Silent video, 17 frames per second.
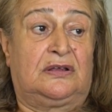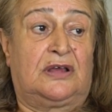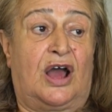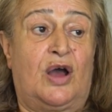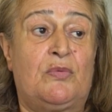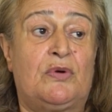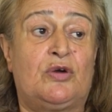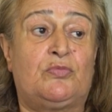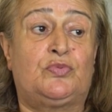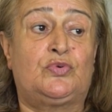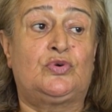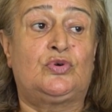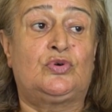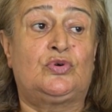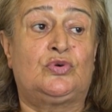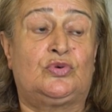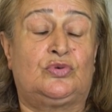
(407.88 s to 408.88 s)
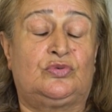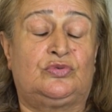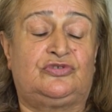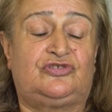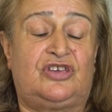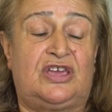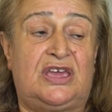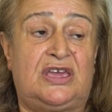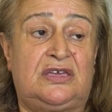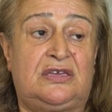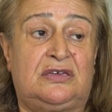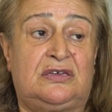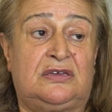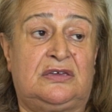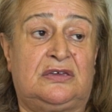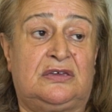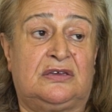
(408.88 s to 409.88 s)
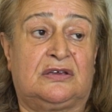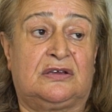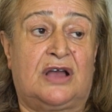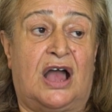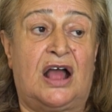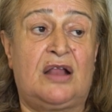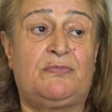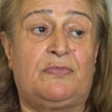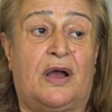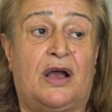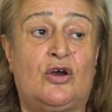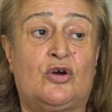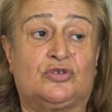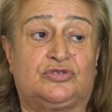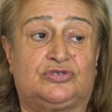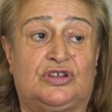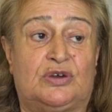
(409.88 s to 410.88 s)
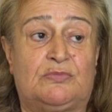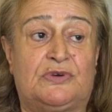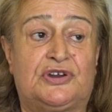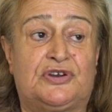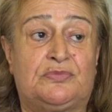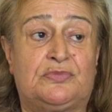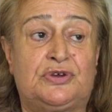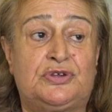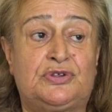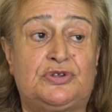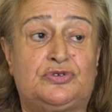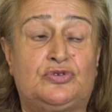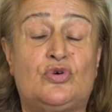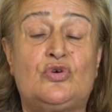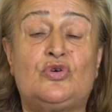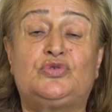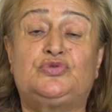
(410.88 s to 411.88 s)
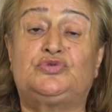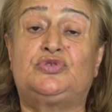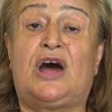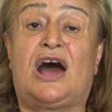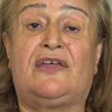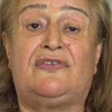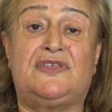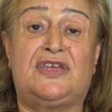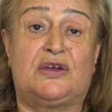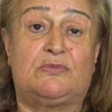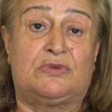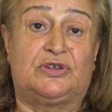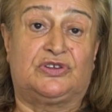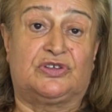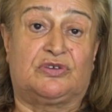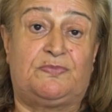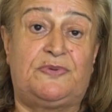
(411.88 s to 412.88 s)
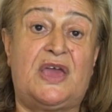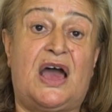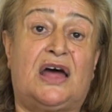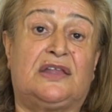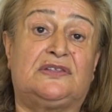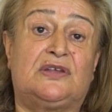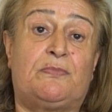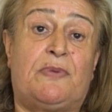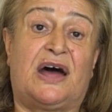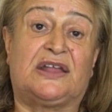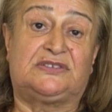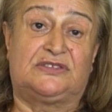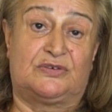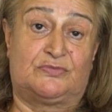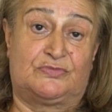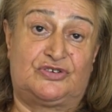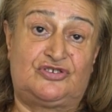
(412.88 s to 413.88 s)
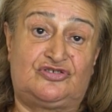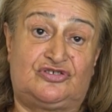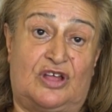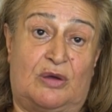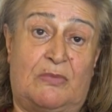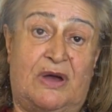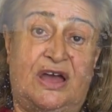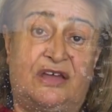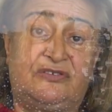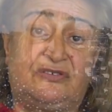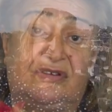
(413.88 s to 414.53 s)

Ama bu şey kalp aort damarımı ne olduğunu anlayamadım. Bir anda patlamış damar.